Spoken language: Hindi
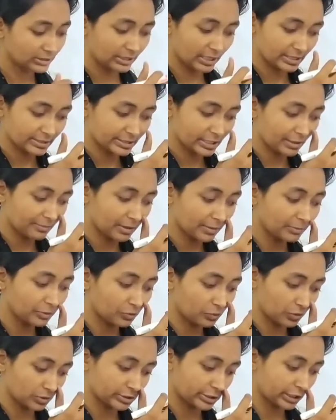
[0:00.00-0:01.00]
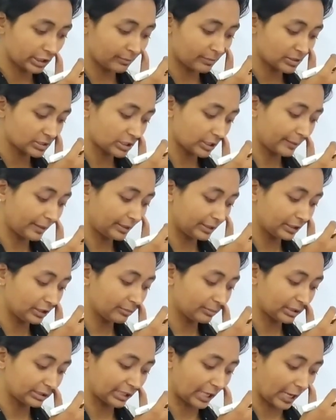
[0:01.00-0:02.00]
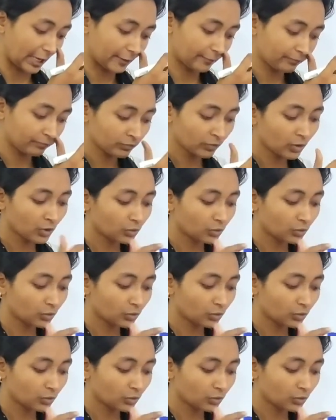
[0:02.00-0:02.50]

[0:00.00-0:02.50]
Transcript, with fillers: जैसे हम अभी क्वेश्चन नंबर सेवेंटीन बताएं